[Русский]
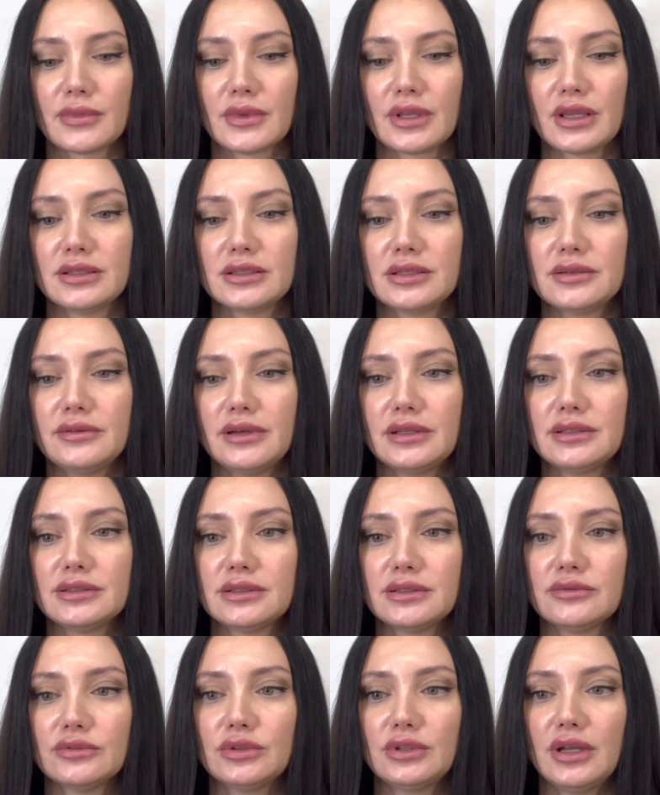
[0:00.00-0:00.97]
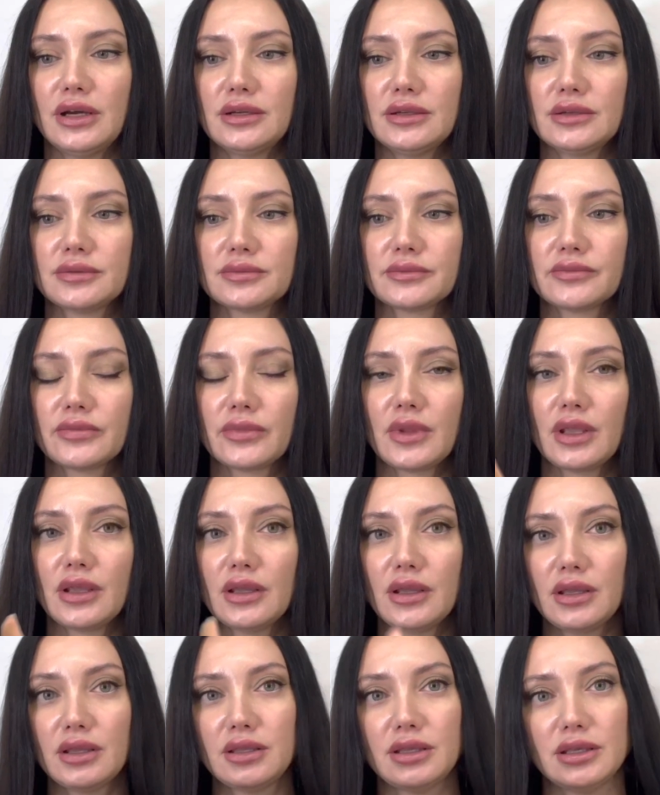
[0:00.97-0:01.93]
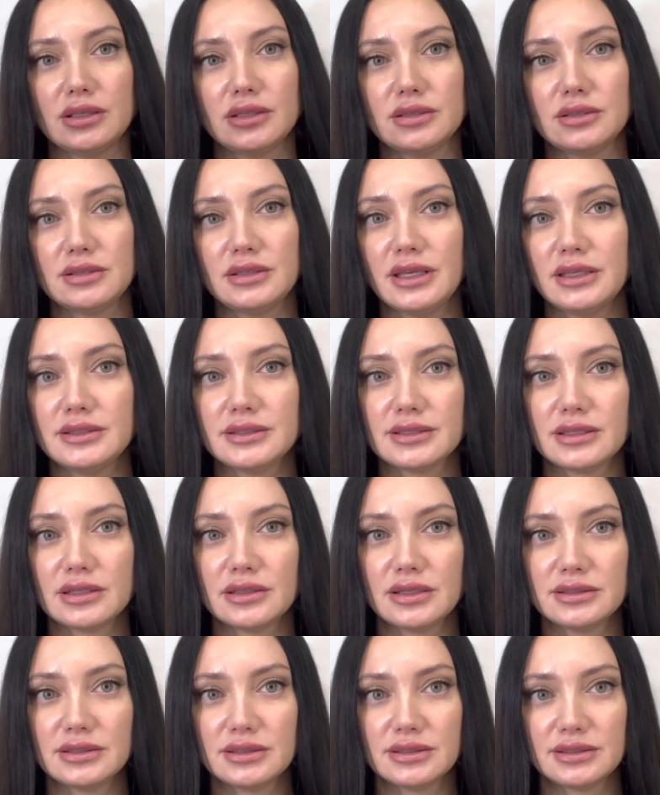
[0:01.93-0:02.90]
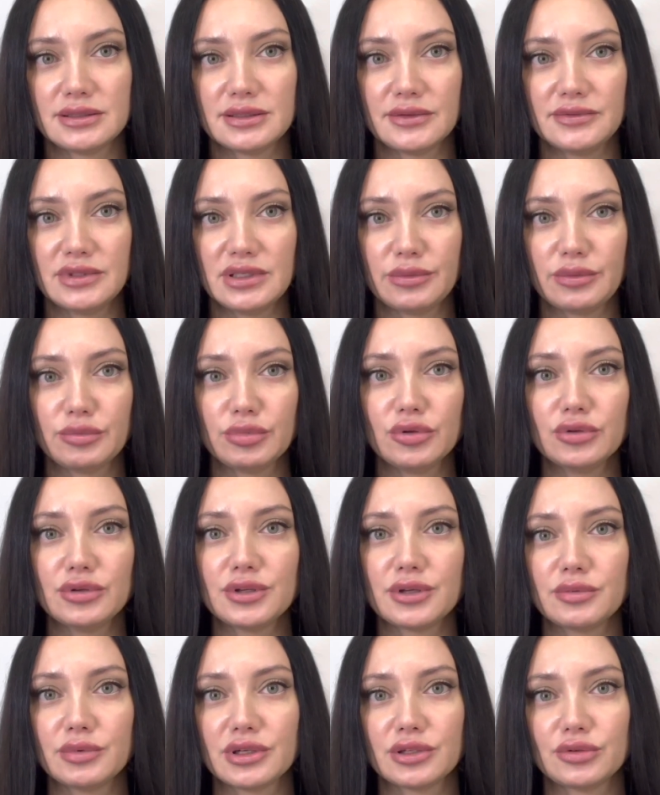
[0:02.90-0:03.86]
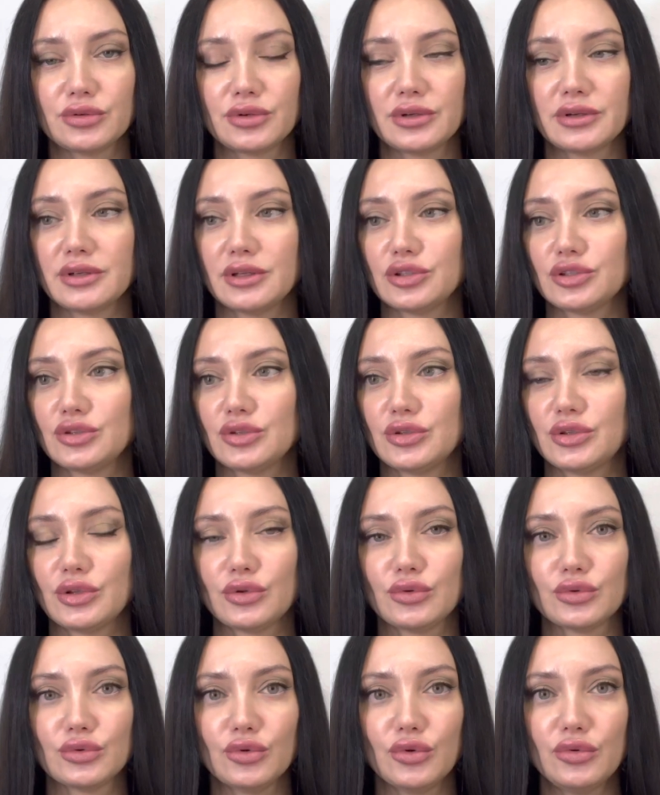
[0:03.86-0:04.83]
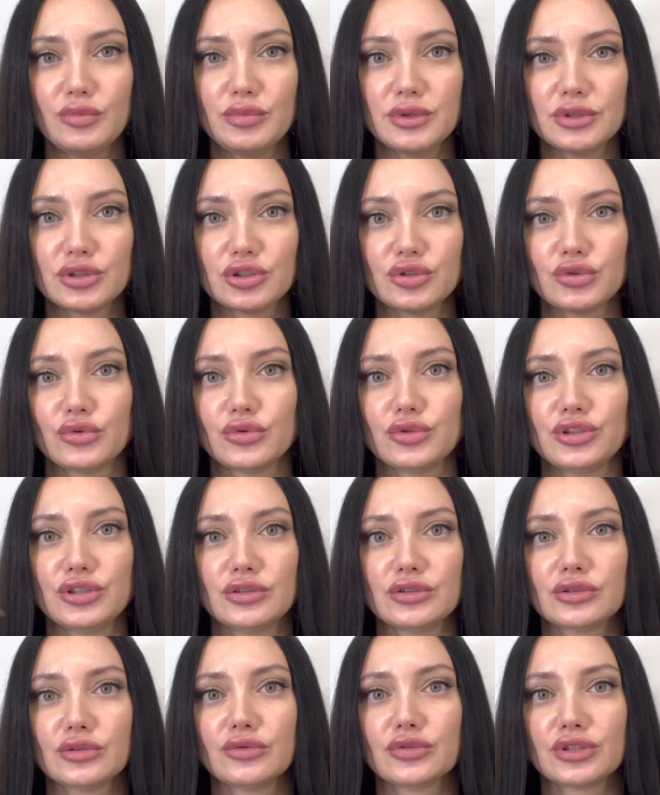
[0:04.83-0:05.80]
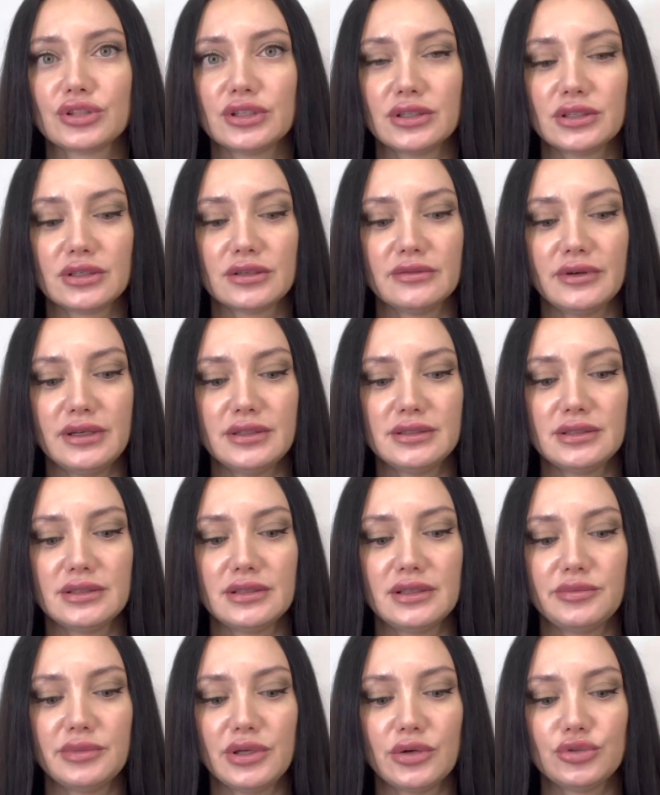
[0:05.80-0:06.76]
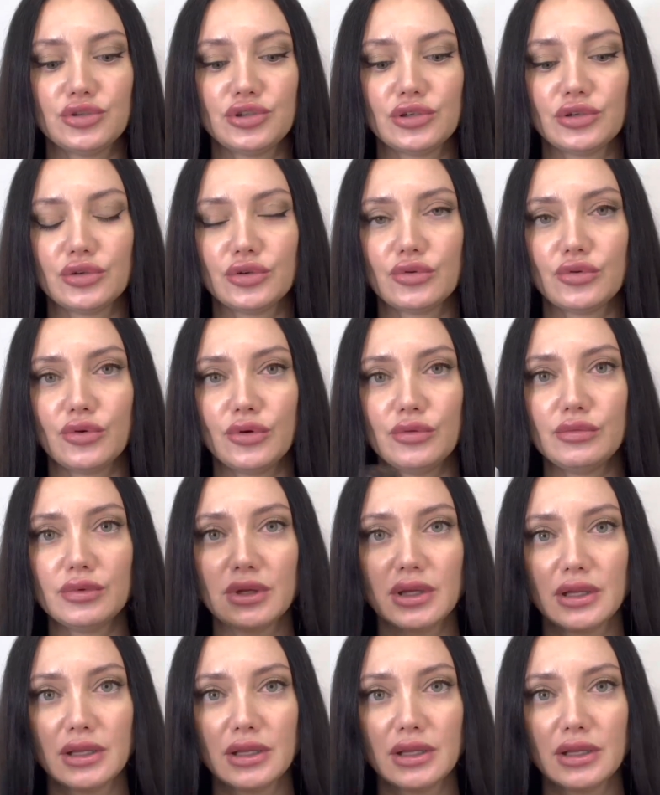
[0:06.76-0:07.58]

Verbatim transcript: Открывается вот так. Я, я не согласна со всеми блогерами, которые говорят, что это неудобно, что очень сложно открывается. Для меня очень легко.